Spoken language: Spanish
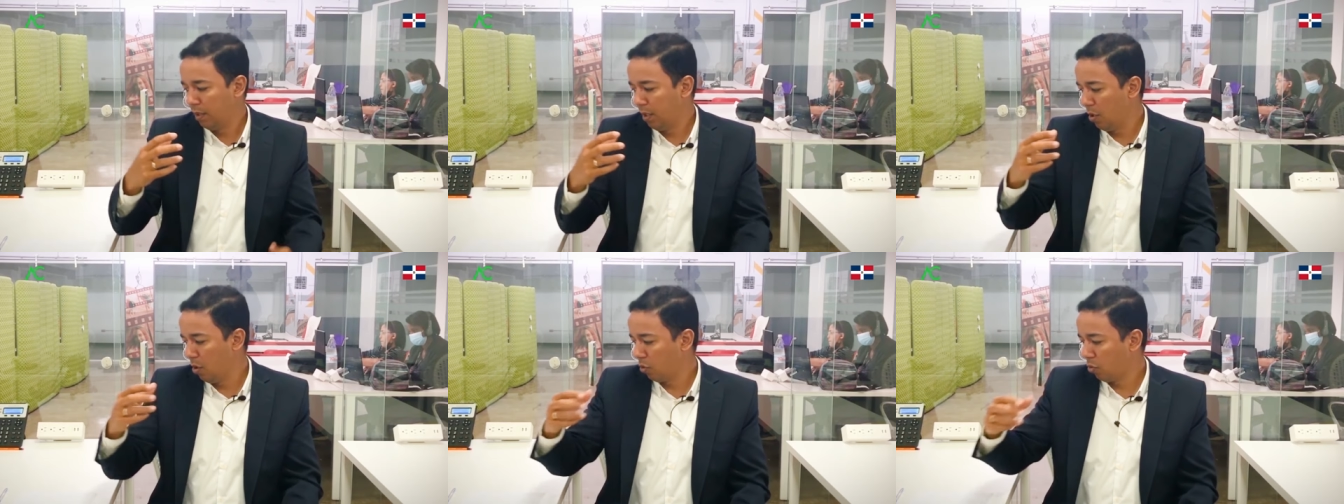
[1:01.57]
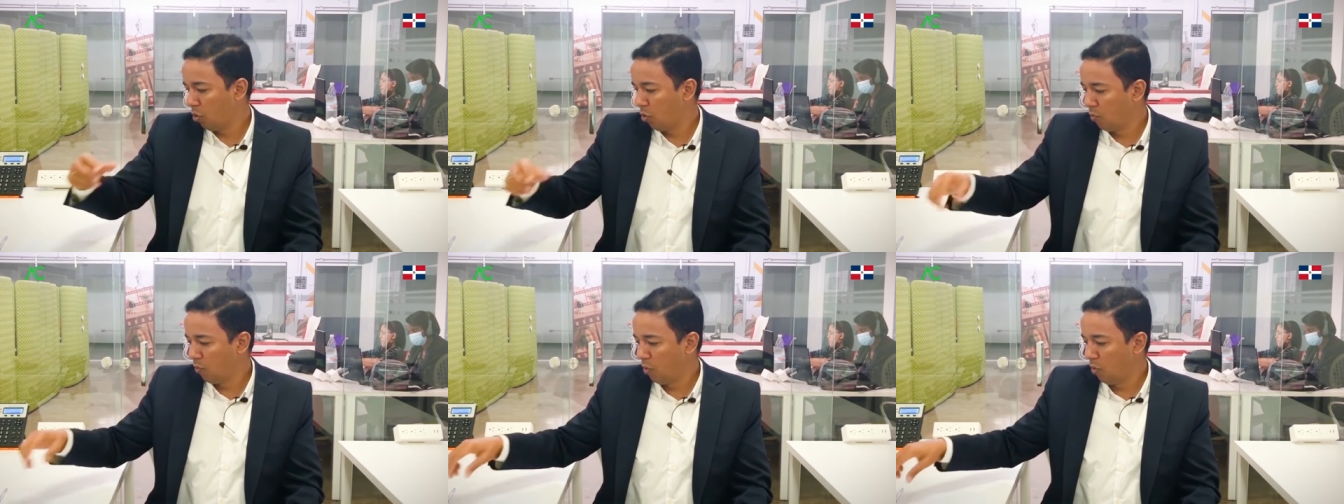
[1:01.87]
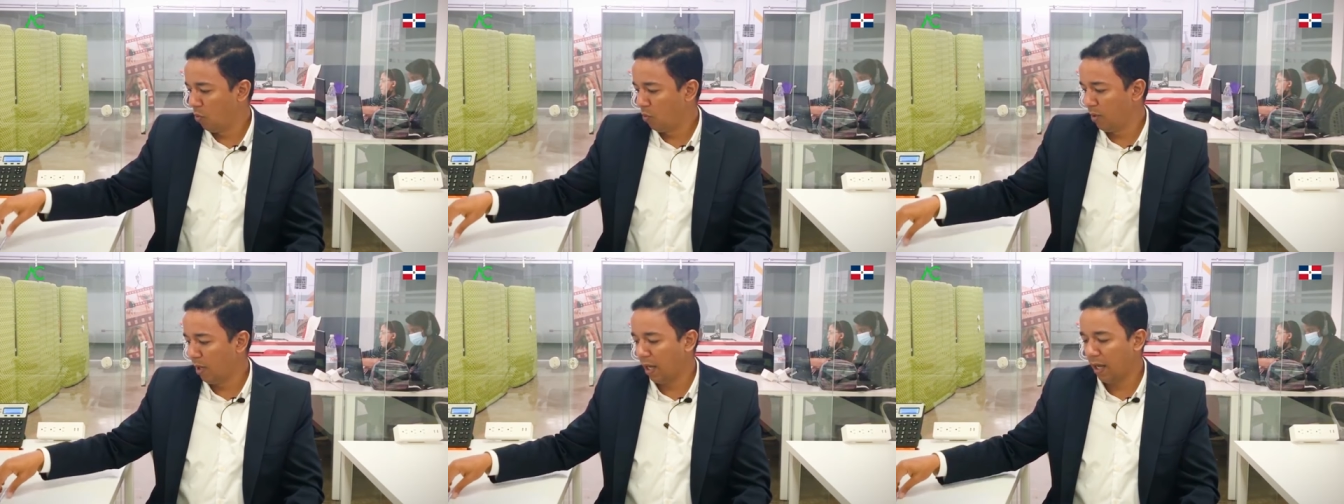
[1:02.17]
Si yo
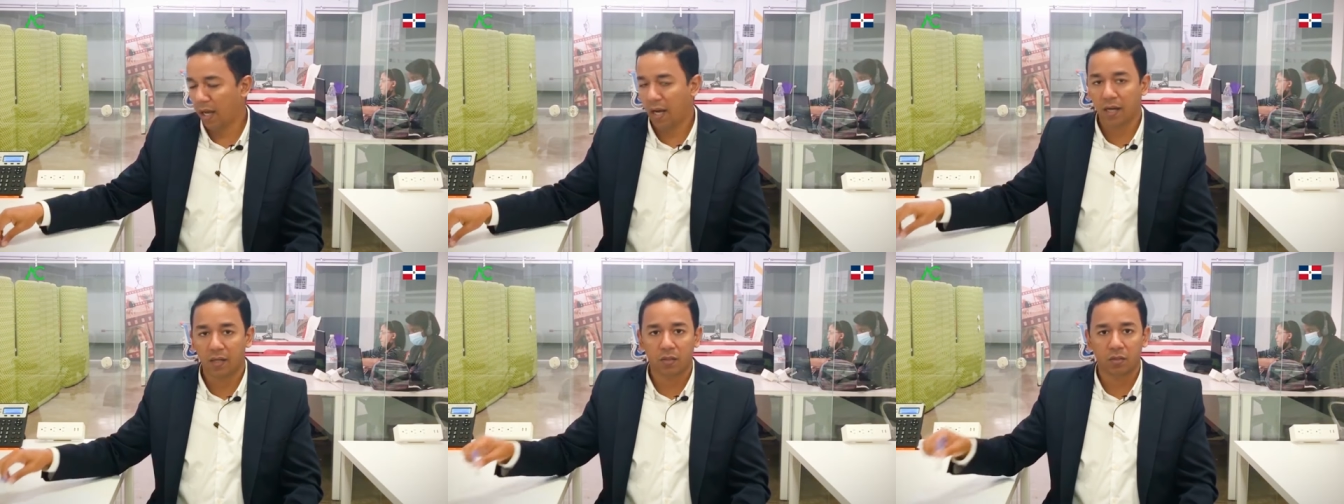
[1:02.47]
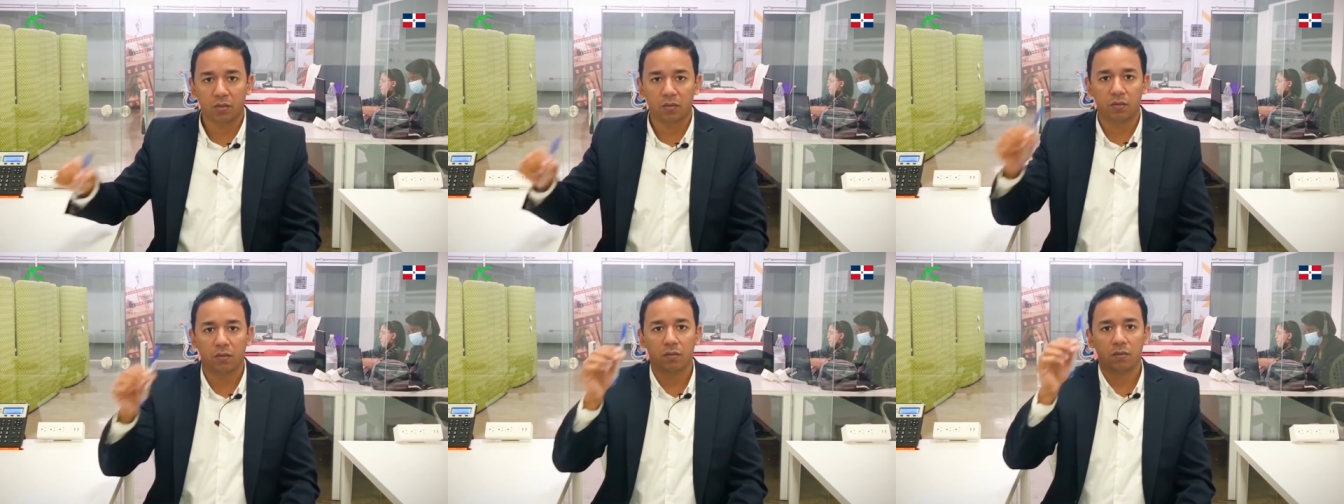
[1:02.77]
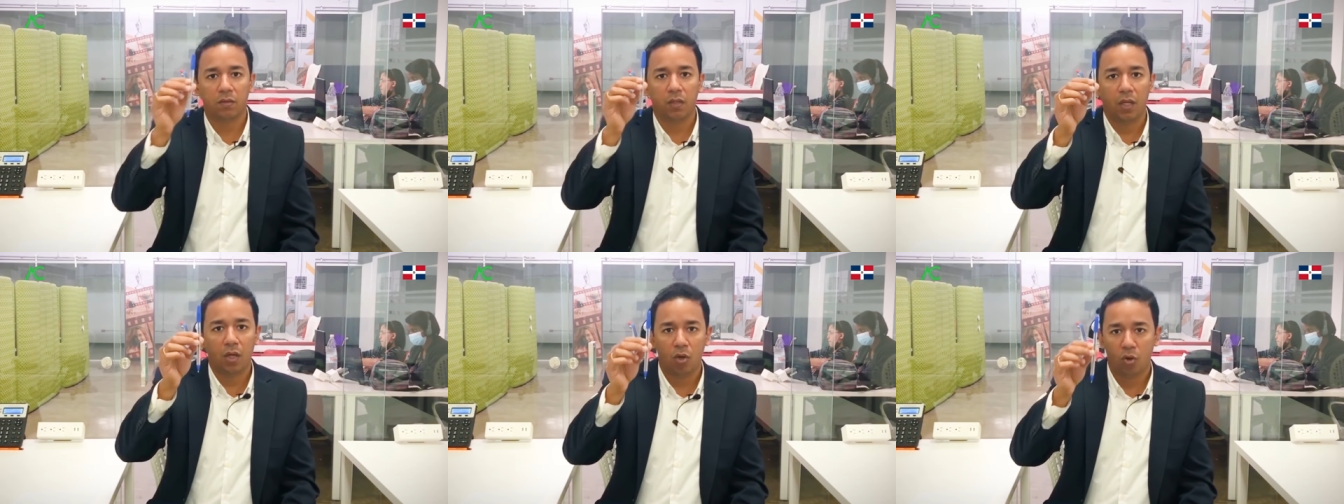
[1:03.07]
tomo un lagarto
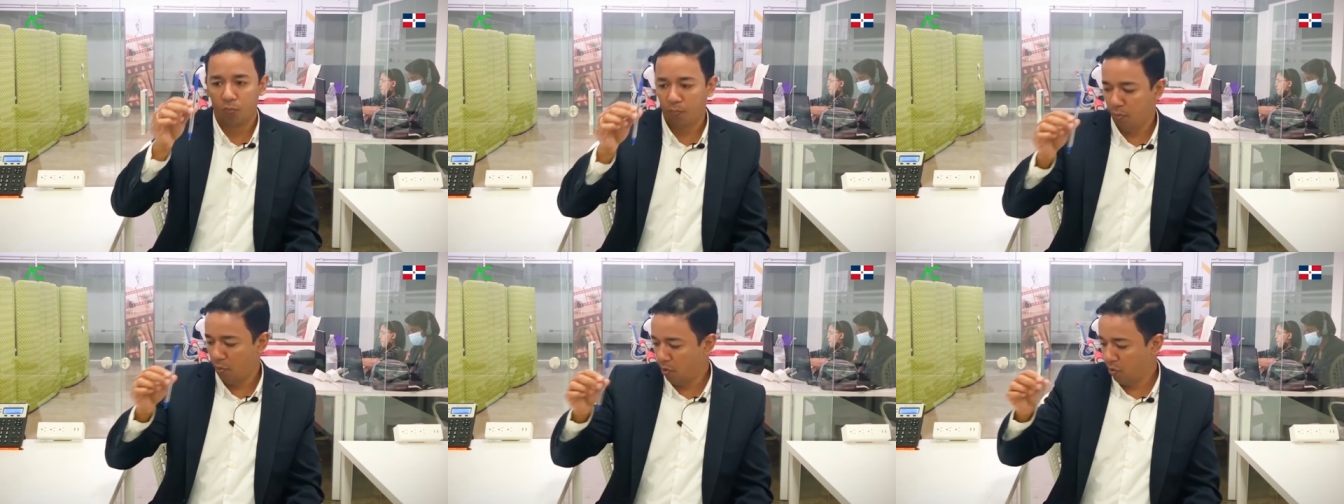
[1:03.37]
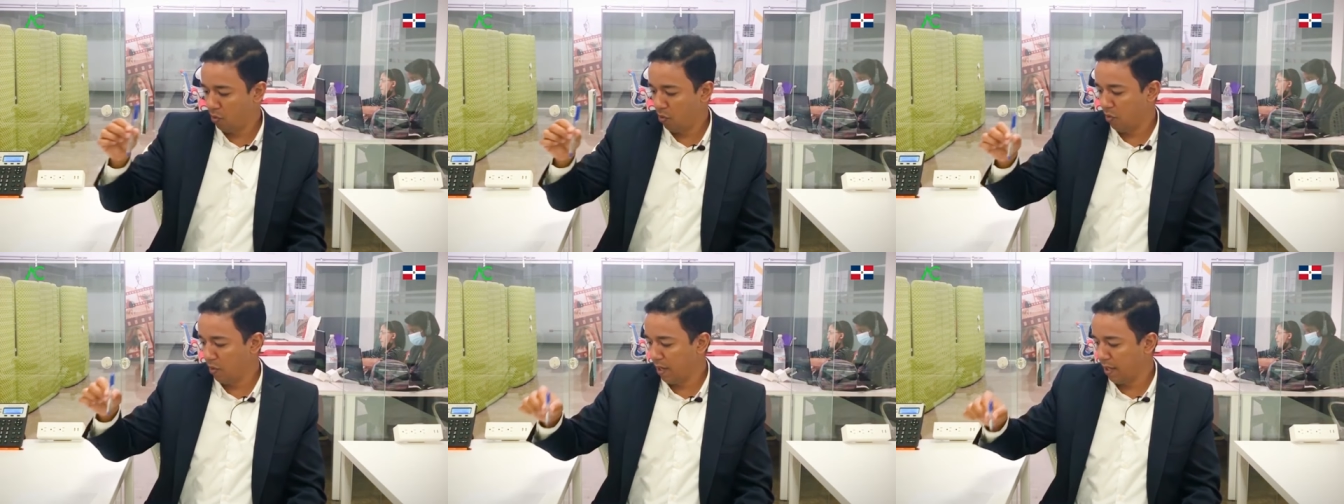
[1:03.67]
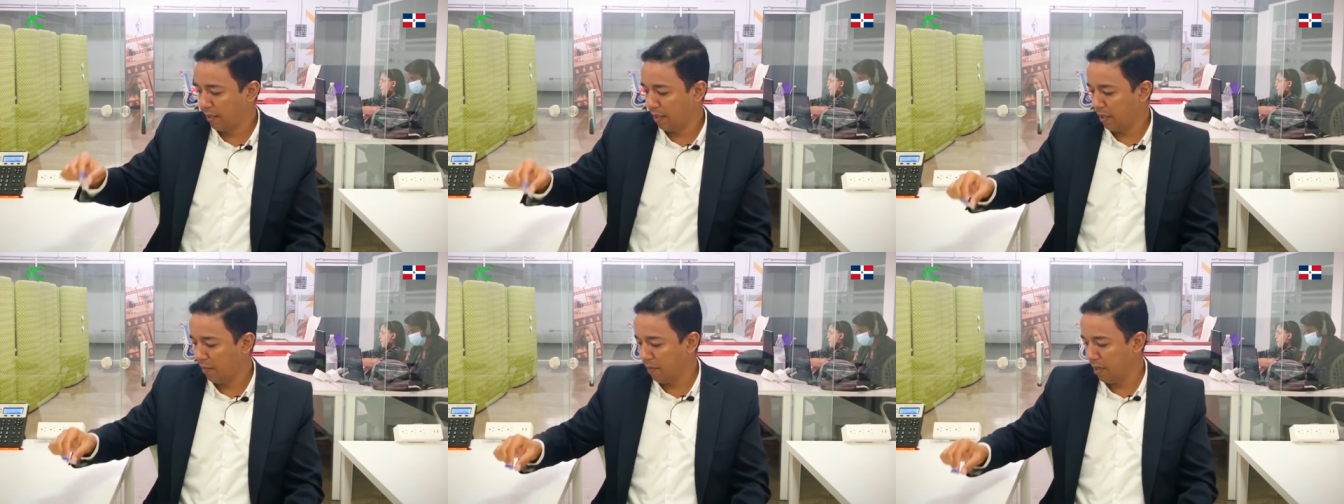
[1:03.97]
y lo pongo
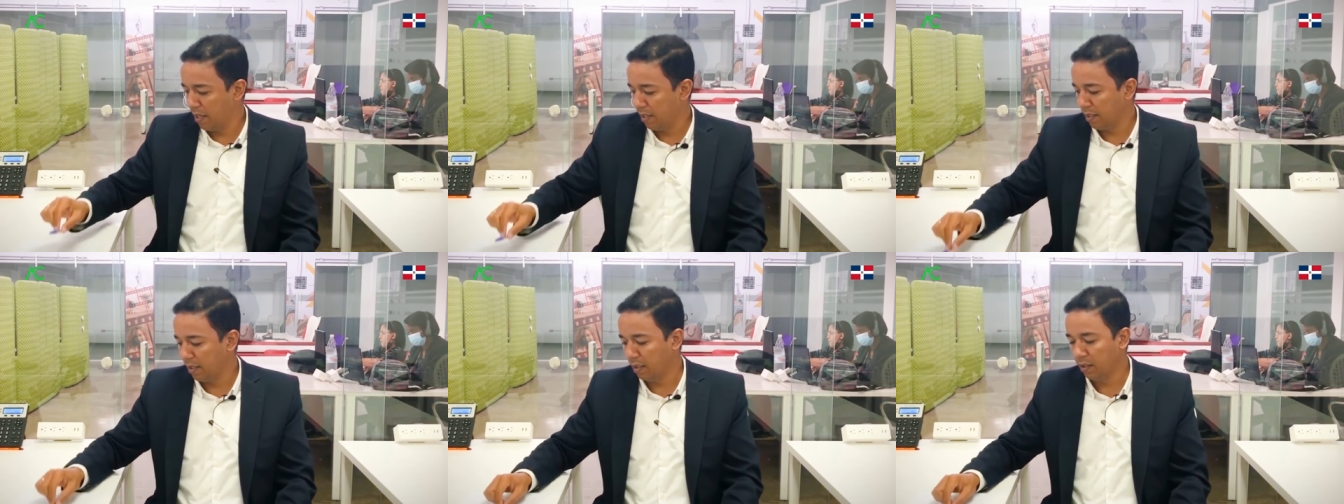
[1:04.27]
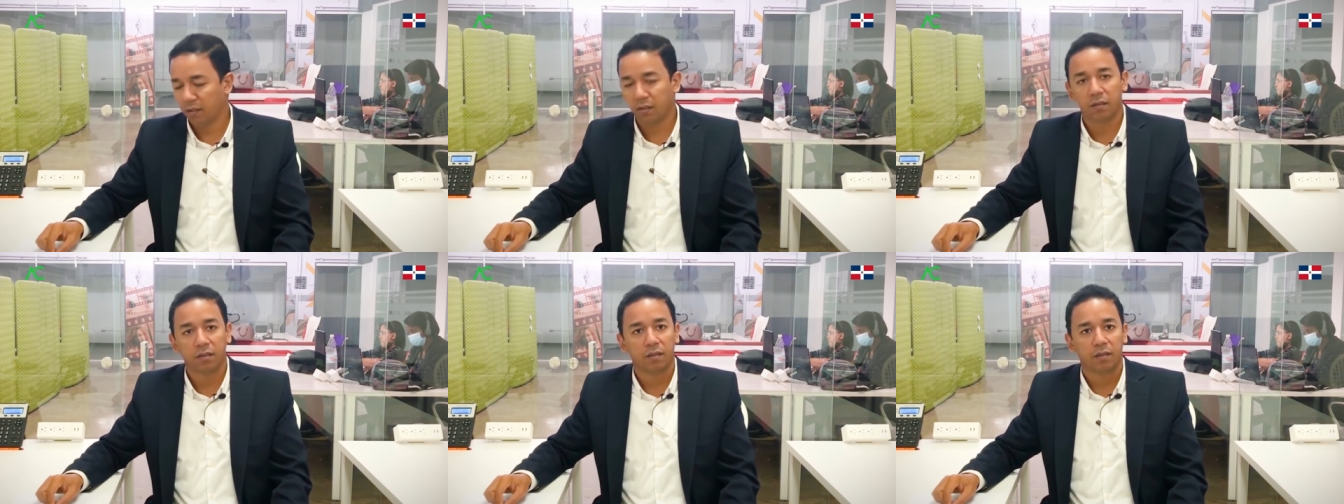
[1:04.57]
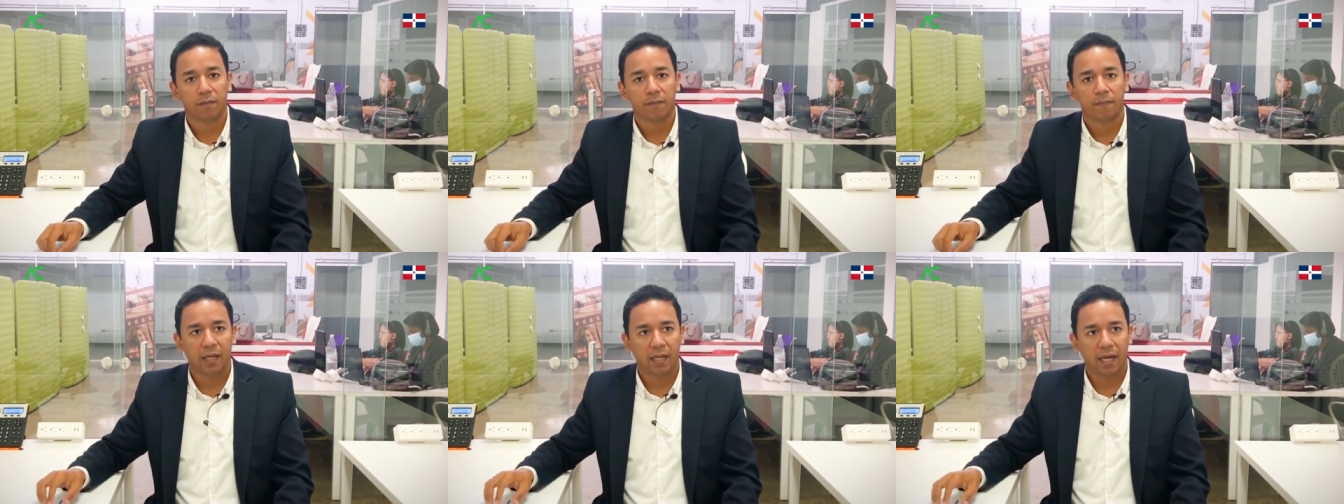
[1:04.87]
en esta mesa,
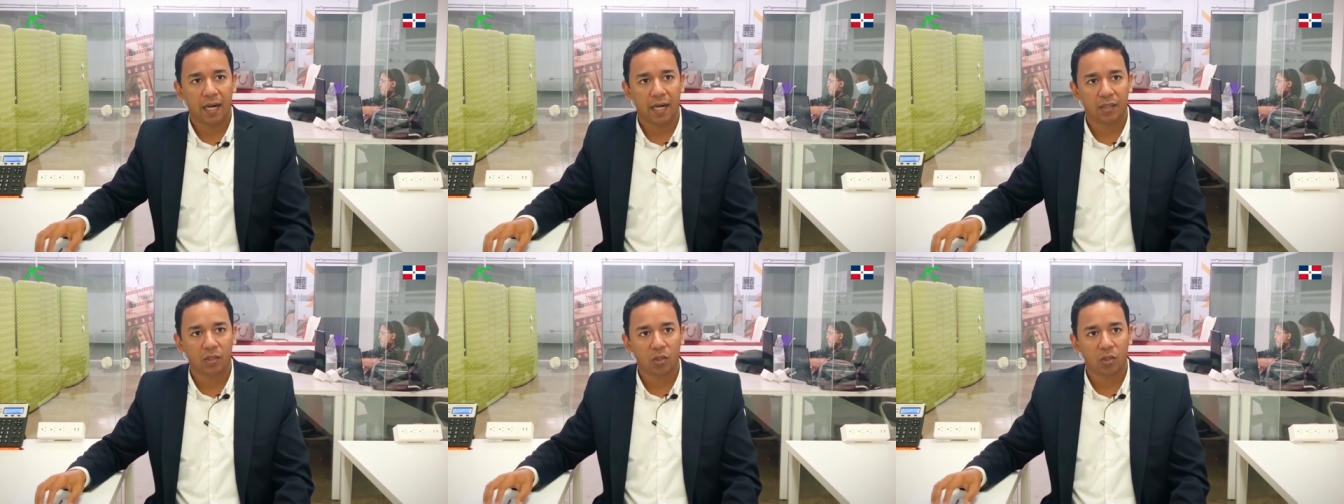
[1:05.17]
el